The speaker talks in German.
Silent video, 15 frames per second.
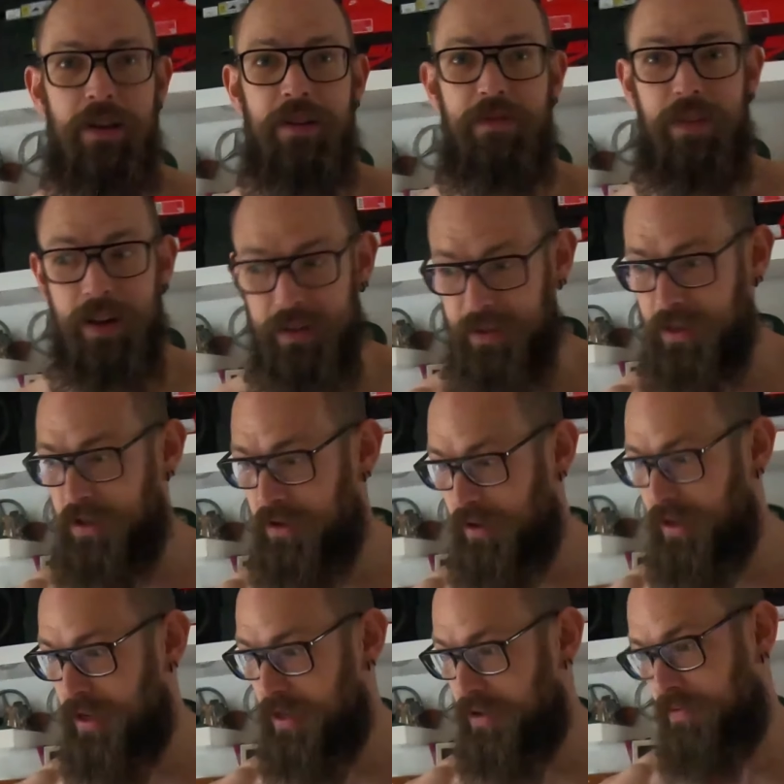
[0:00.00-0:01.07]
weiß ich noch
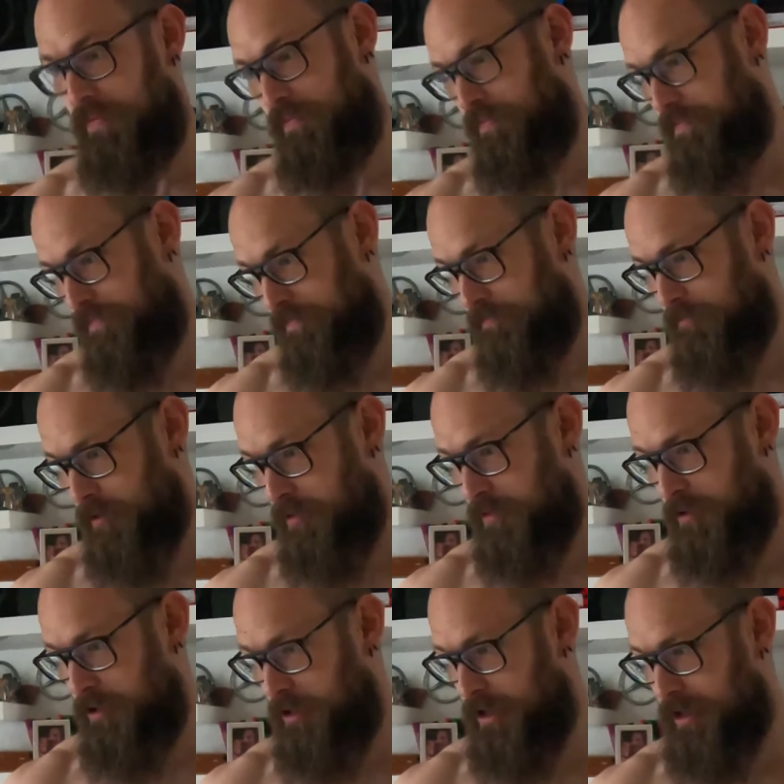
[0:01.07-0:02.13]
nicht.
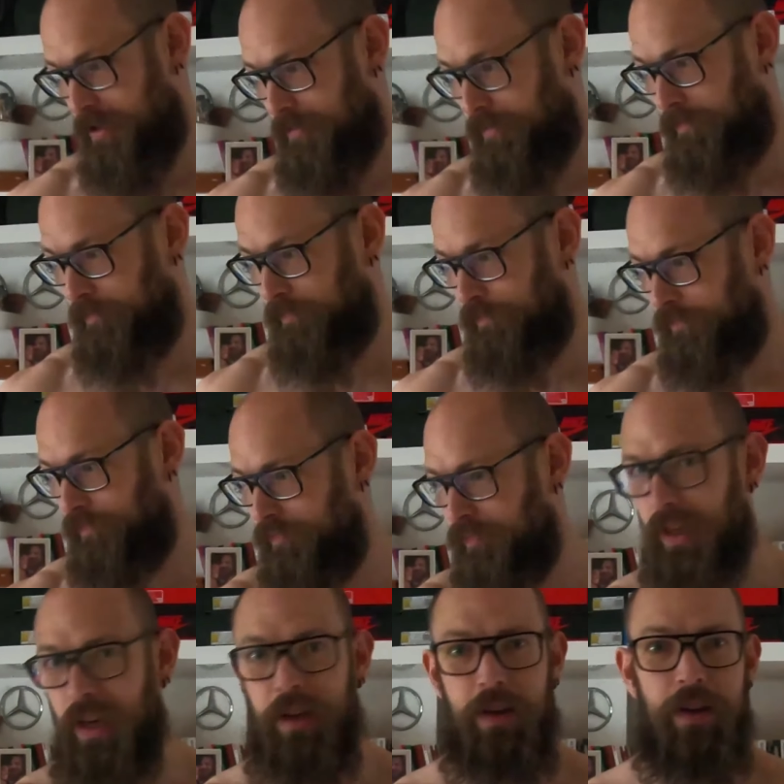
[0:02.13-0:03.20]
Und ähm,
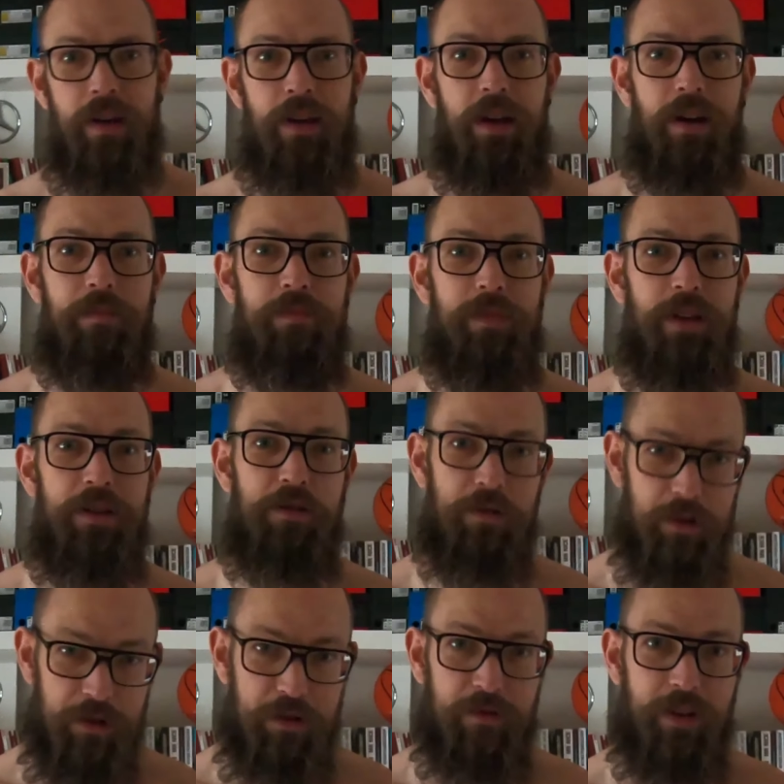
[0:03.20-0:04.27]
ja, das
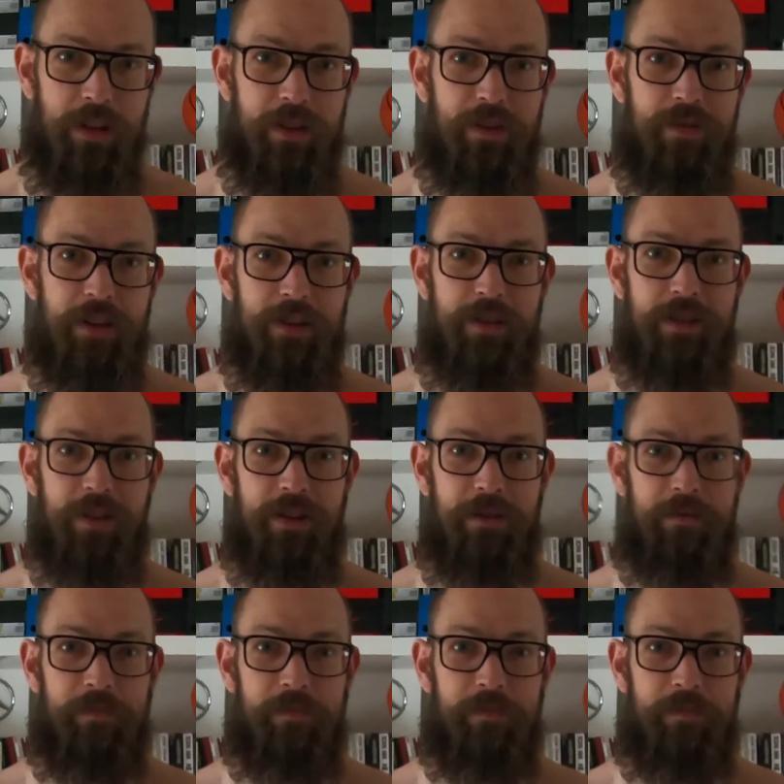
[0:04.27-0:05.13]
soll es soweit gewesen sein.